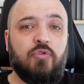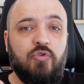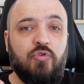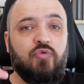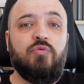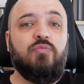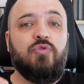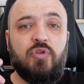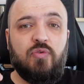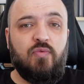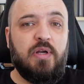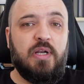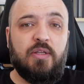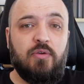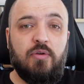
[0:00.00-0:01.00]
que YouTube nous
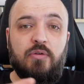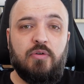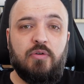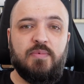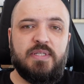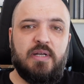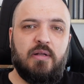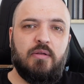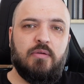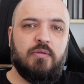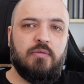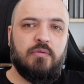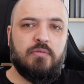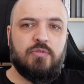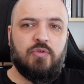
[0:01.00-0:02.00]
envoie à la gueule comme ça
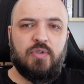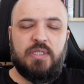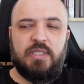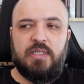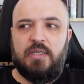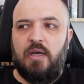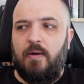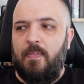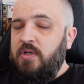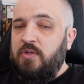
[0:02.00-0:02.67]
sans qu'il y ait gare.